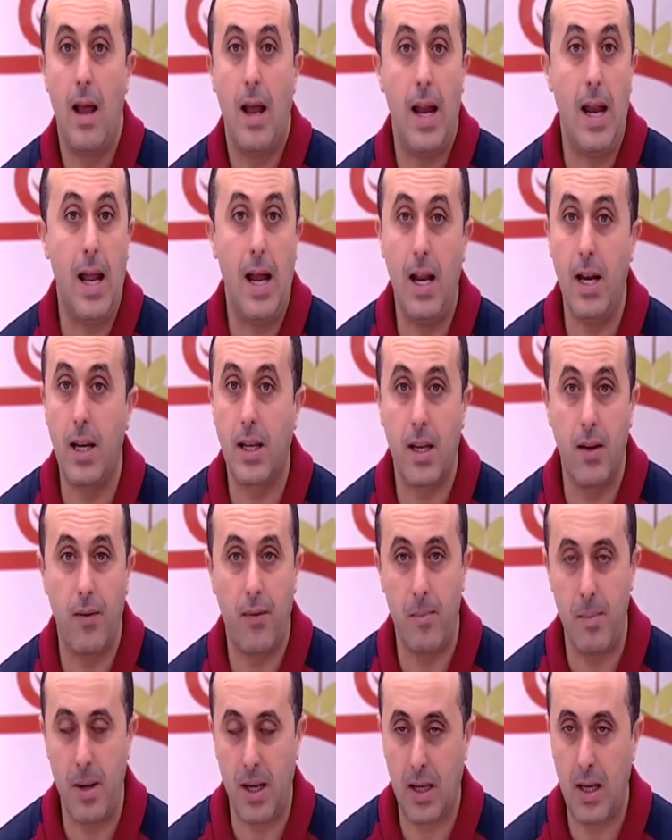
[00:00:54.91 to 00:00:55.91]
الحل
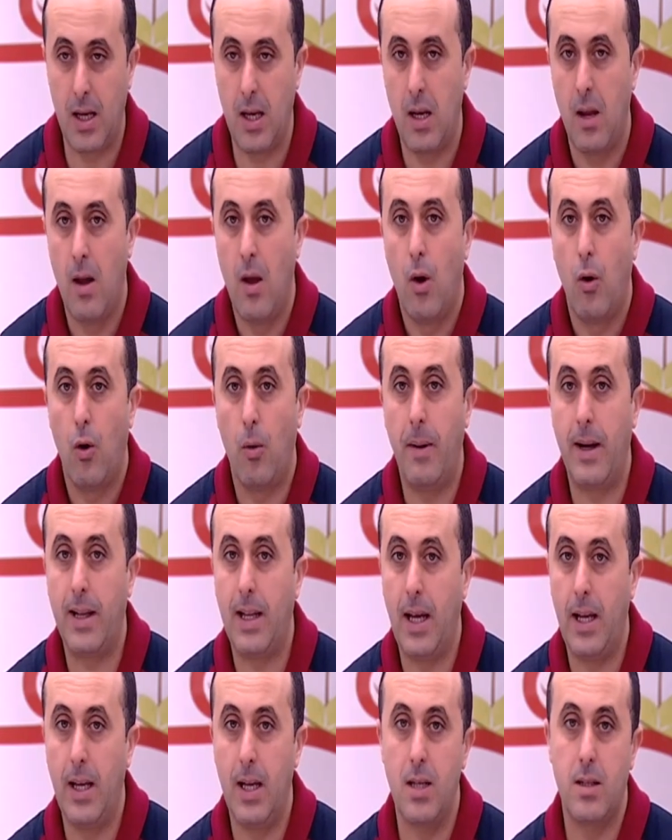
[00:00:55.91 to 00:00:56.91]
كيف ما كان وبعض
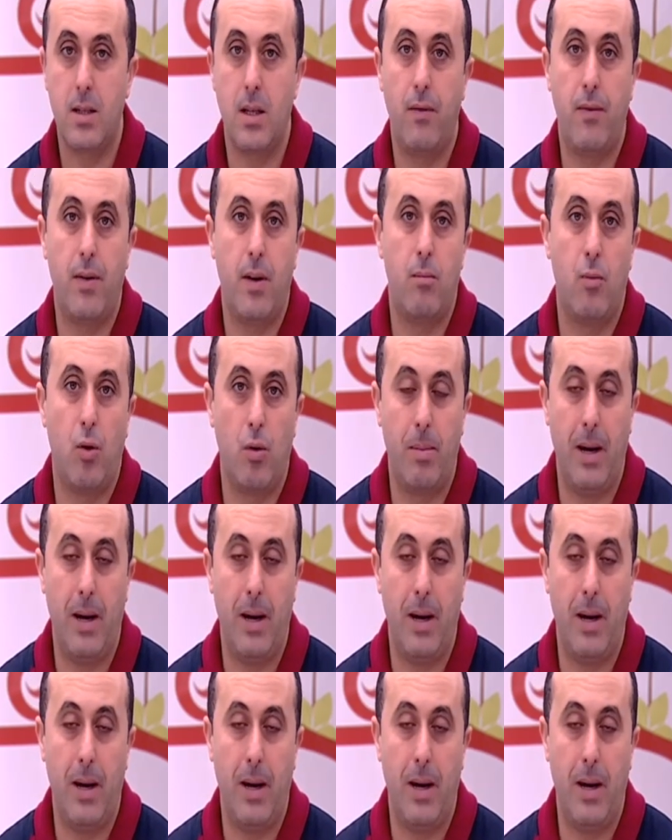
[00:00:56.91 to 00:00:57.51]
الاحيان تنفهموا